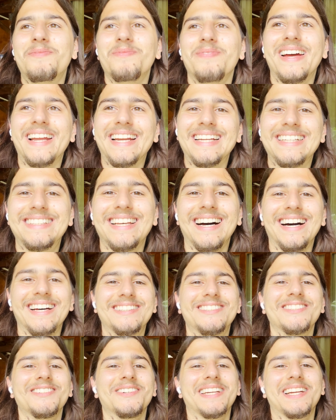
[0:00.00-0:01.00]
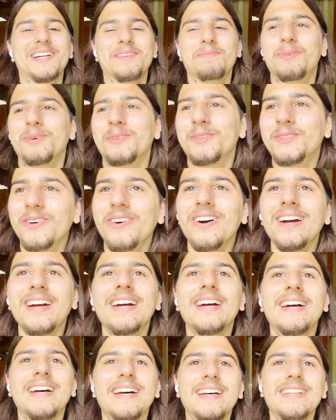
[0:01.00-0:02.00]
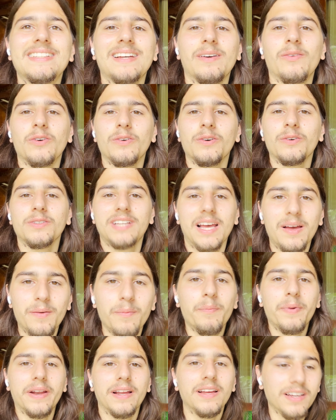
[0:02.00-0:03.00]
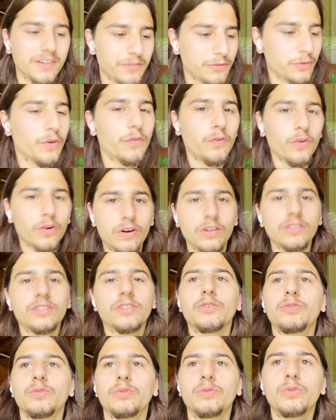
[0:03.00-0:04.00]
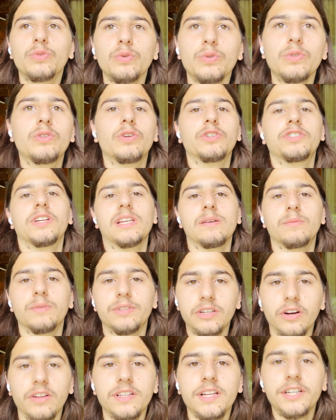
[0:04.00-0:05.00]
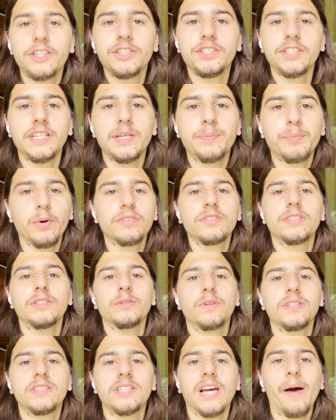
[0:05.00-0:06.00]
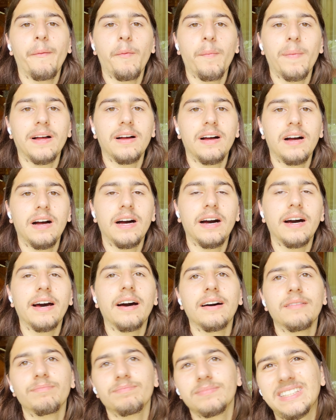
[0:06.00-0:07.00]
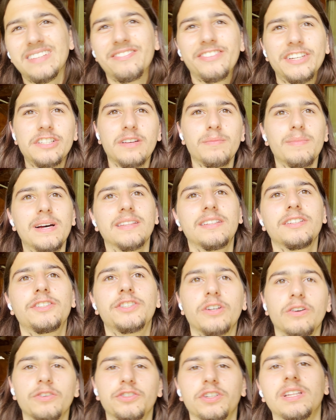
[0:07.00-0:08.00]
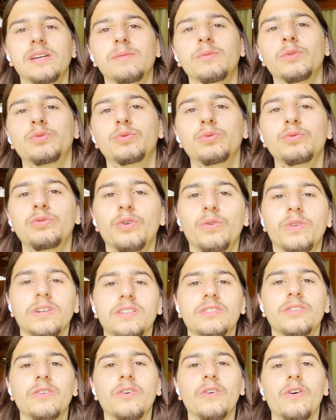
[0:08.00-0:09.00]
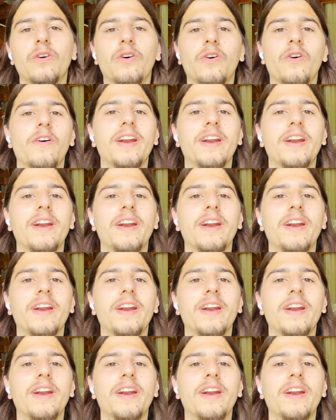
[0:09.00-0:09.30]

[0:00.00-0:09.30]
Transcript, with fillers: meritato perché appunto siamo sempre in full focus su tutto, cerchiamo di goderci i posti in cui siamo, ma difficilmente ci concediamo tutto questo